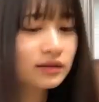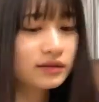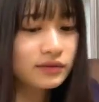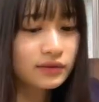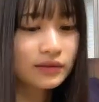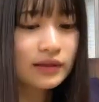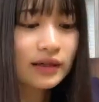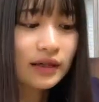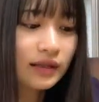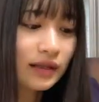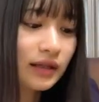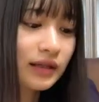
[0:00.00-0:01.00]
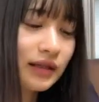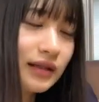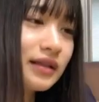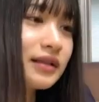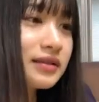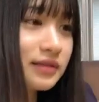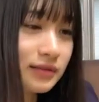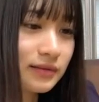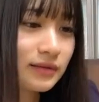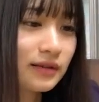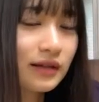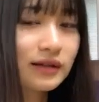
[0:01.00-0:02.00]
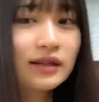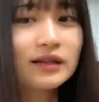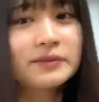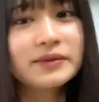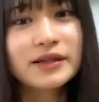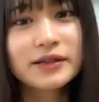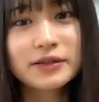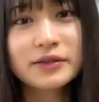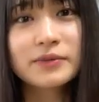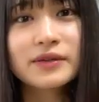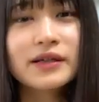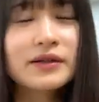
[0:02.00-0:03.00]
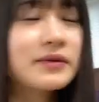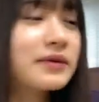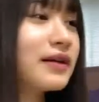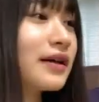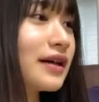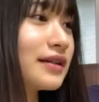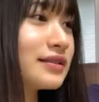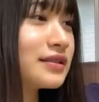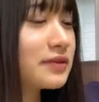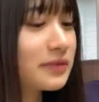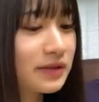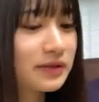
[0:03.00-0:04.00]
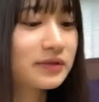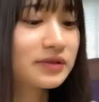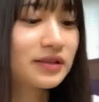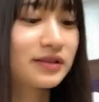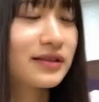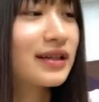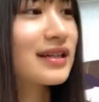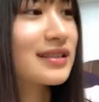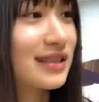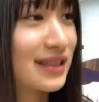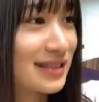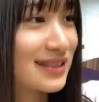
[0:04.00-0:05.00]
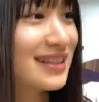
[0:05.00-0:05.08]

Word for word: それがねいいんですテレビ台とも結構いい感じにフィットしてるでかさだし